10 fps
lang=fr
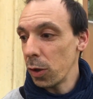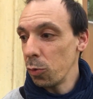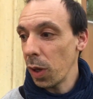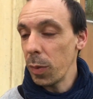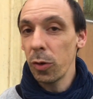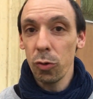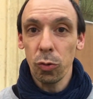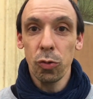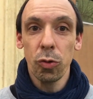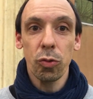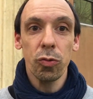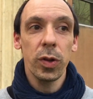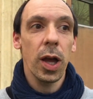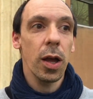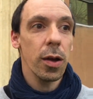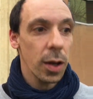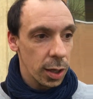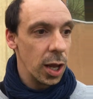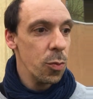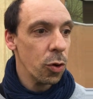ça nous permet surtout de trouver
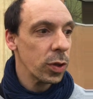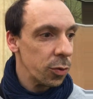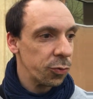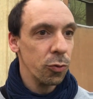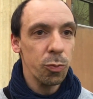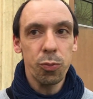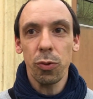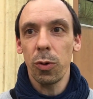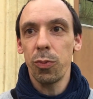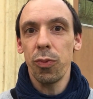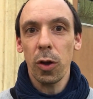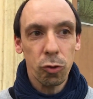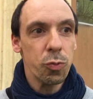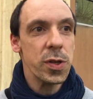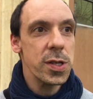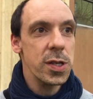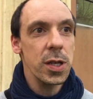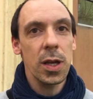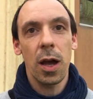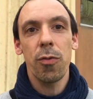réellement des fonds pour pouvoir
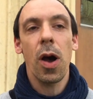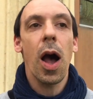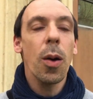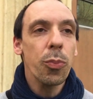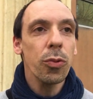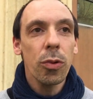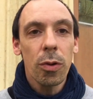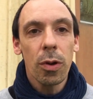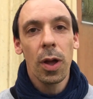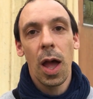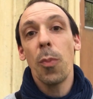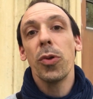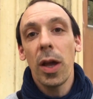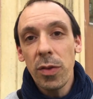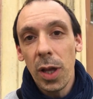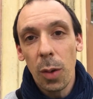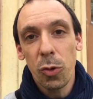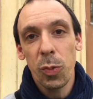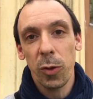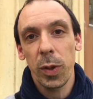subsister et avoir un peu de, un peu d'avenir, un
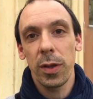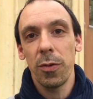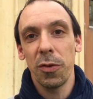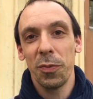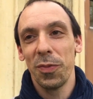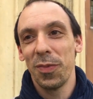peu de perspective.